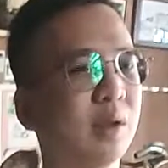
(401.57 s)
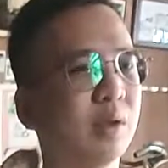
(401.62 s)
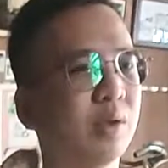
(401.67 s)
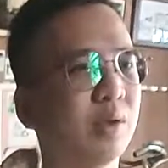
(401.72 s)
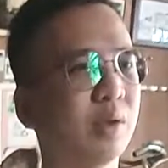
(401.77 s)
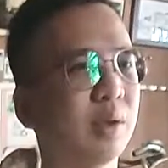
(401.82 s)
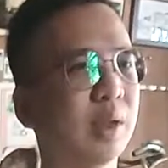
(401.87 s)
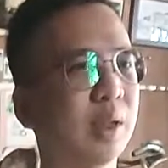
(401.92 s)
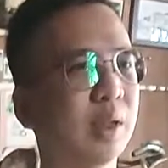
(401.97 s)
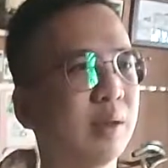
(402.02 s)

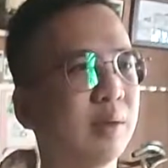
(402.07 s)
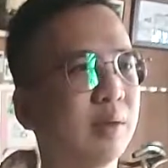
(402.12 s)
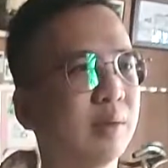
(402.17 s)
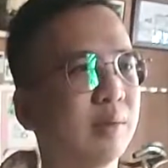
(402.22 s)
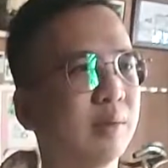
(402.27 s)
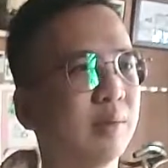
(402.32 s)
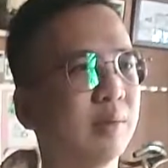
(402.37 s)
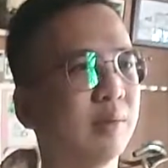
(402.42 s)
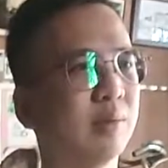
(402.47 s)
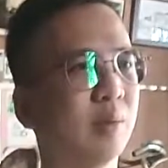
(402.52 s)
做到
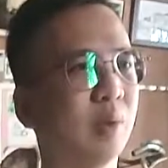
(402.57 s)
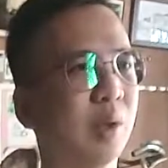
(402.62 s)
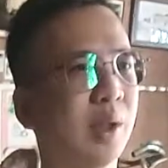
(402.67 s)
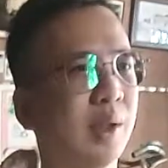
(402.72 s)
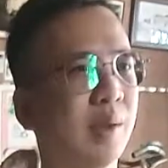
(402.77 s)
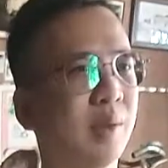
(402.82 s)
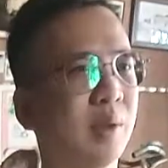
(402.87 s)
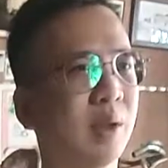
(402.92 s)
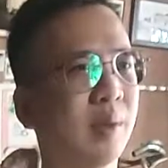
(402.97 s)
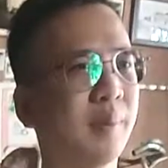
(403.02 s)
哇！
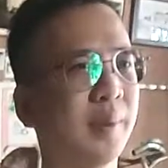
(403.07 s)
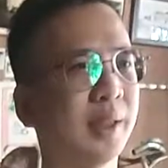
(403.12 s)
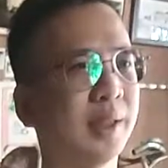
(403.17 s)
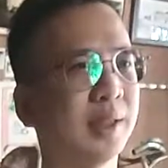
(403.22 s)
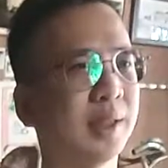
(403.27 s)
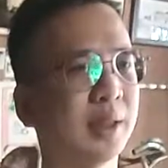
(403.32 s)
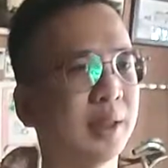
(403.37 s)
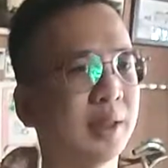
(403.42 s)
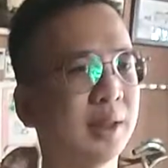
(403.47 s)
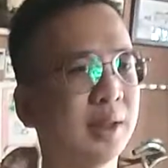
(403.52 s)
我要把
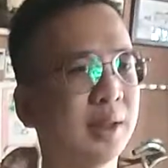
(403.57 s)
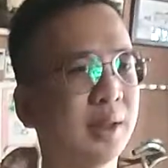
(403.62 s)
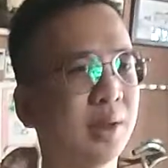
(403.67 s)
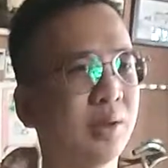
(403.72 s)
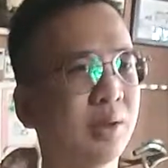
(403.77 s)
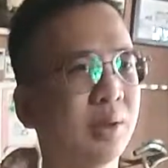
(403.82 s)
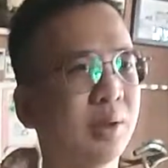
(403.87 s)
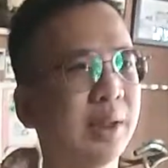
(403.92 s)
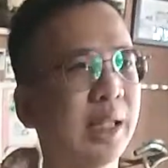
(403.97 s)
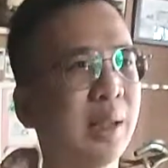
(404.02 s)
整个新
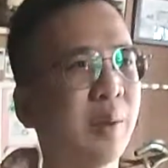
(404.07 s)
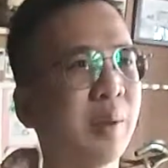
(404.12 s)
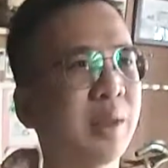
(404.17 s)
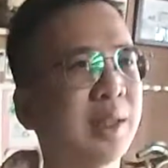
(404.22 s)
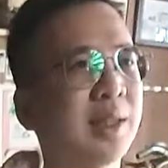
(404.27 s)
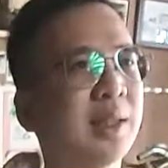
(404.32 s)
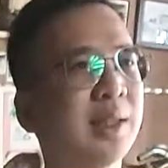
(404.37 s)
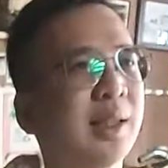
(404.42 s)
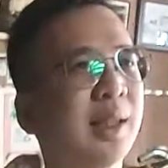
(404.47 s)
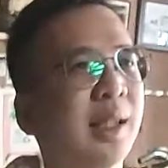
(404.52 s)
村带旺
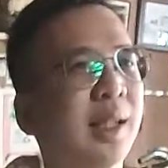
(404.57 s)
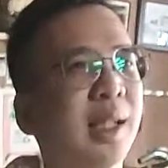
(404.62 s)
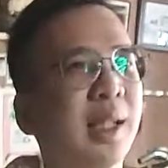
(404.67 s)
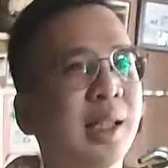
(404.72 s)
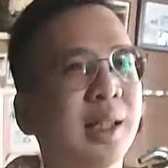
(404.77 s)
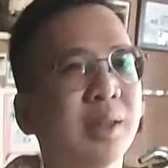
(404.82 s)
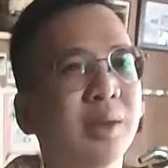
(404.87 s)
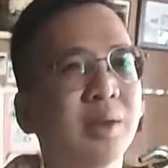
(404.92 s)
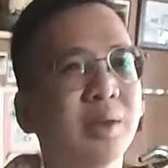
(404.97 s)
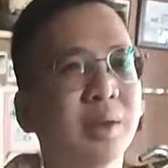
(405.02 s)
起来，
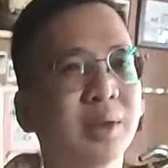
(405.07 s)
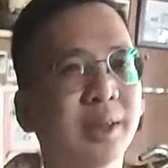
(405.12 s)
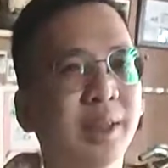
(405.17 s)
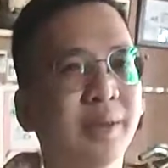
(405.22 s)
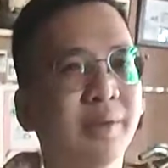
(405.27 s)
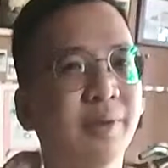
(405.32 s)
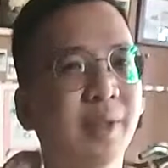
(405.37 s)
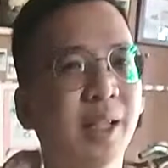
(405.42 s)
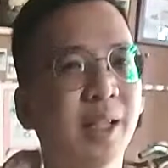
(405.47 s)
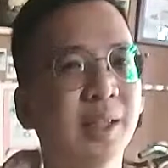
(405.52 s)
这种
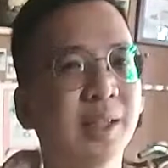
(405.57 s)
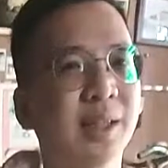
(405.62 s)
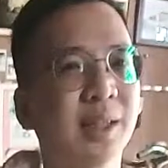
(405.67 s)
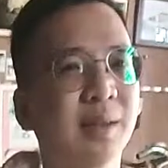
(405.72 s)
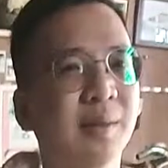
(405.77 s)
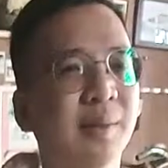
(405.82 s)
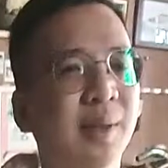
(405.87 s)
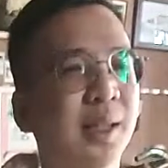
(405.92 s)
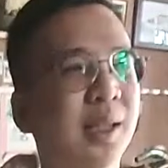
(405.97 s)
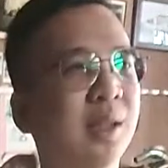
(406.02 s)
想法你知
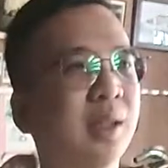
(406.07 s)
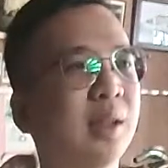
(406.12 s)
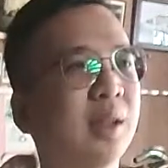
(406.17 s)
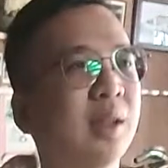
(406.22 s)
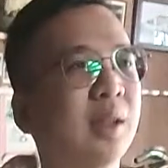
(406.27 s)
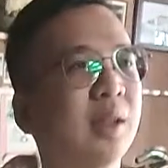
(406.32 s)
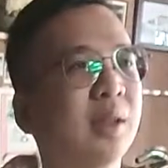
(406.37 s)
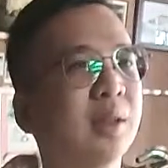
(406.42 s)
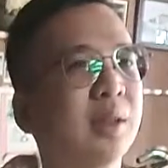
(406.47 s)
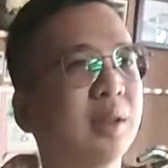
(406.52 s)
道吗？
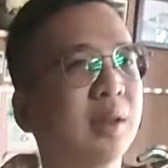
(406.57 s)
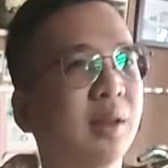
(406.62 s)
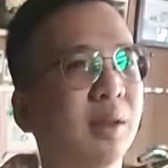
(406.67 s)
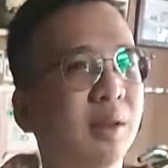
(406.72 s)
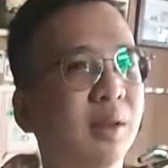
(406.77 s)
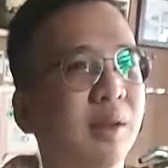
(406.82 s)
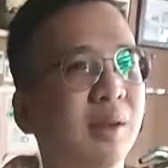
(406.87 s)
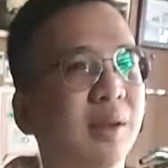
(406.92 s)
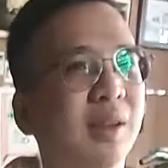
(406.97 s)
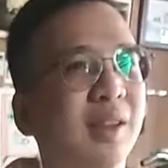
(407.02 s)

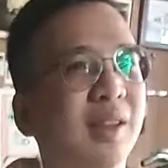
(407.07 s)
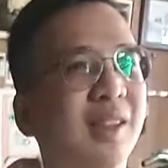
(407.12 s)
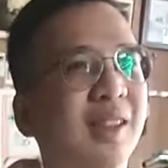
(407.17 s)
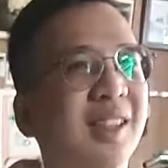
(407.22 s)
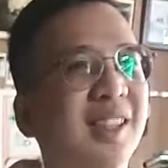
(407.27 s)
哦，